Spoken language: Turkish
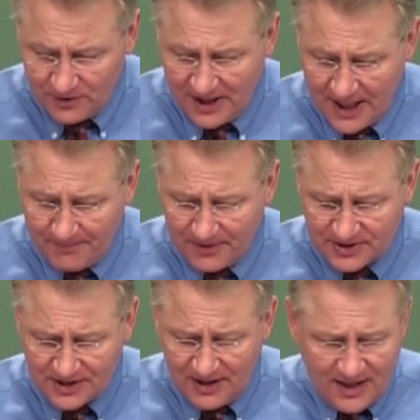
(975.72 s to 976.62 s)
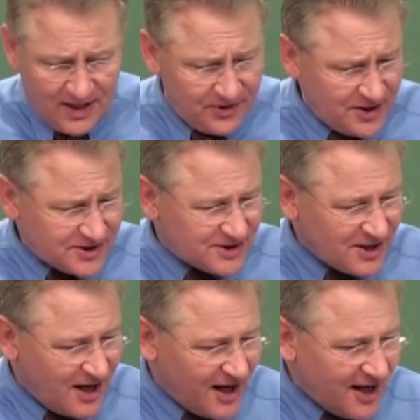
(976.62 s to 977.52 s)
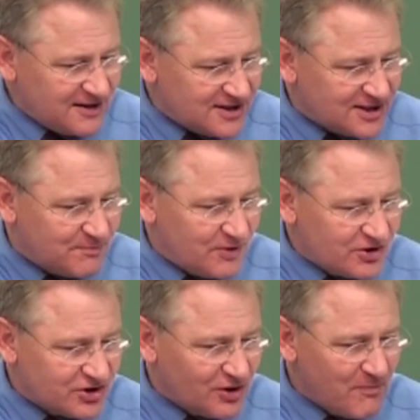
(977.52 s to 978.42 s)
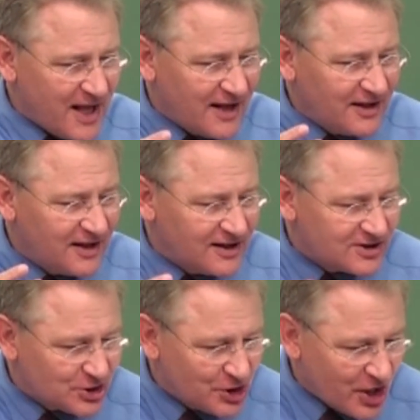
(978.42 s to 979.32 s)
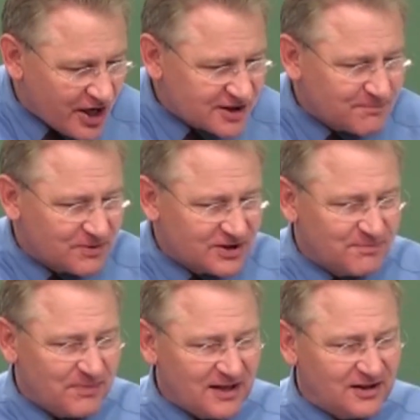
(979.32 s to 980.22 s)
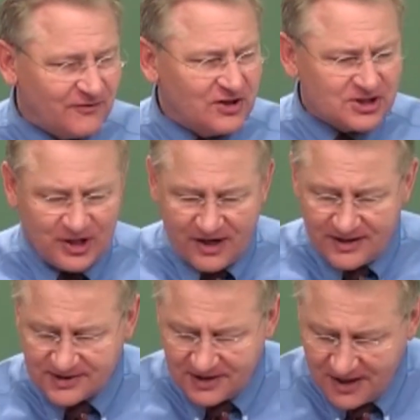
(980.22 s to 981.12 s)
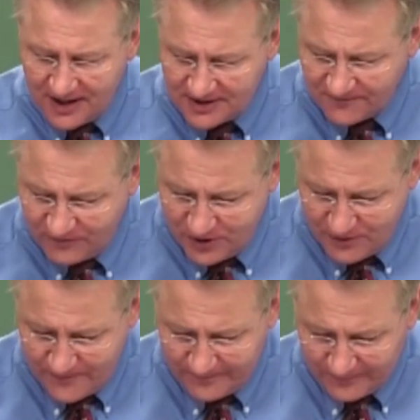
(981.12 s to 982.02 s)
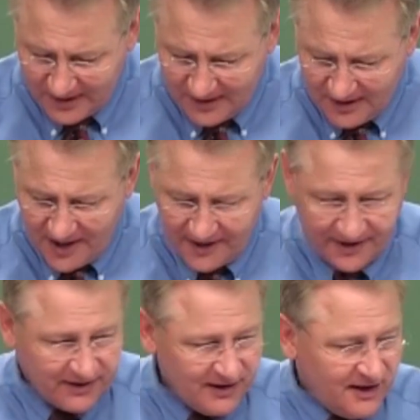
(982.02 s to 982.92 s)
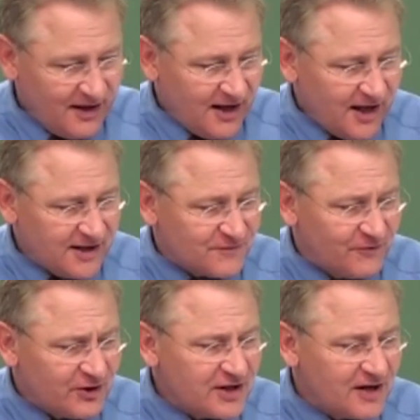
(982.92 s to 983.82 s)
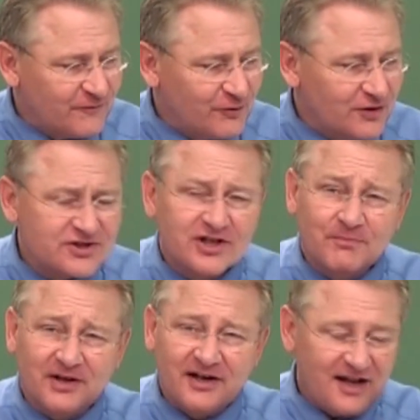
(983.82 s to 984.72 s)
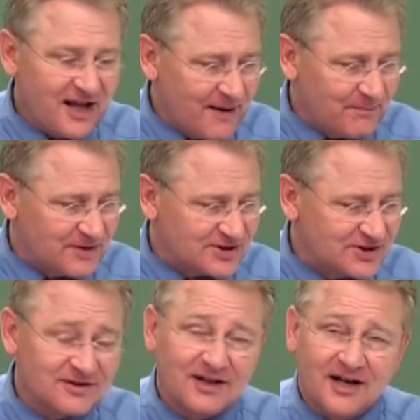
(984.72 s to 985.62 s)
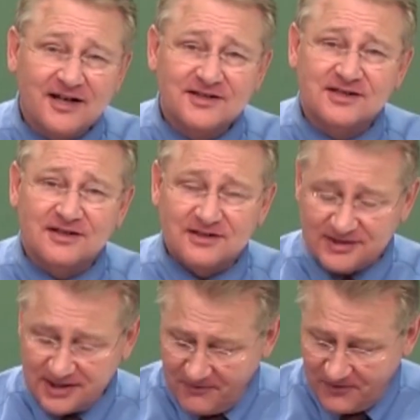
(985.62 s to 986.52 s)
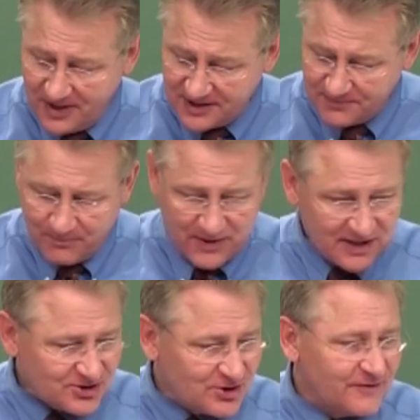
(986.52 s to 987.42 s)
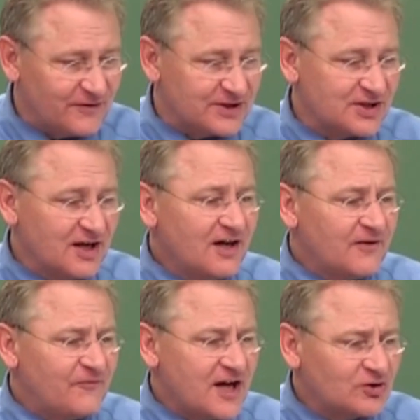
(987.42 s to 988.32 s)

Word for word: İlyas gerçekten ruhsal bir adamdı ama yine de görüşünü kaybetti. Tanrısal görüşünü kaybetti. Bu Tanrı'nın en iyi hizmetkarlarının bile başına gelebiliyor. Hayatlarının bir döneminde